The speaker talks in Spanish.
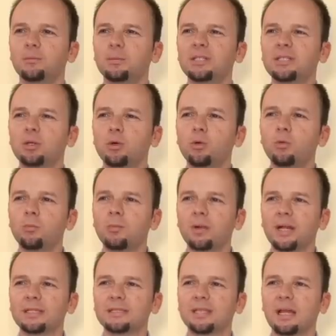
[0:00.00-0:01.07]

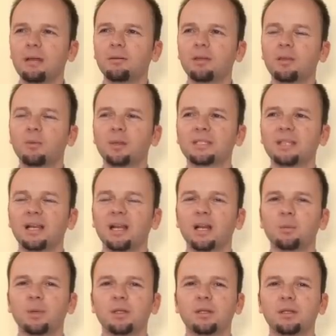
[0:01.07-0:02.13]
vislumbras cada vez más
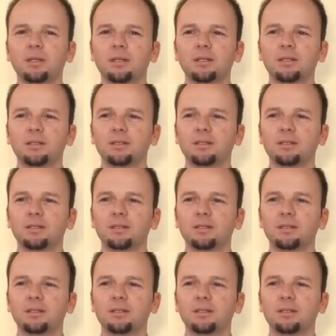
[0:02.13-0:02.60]
claramente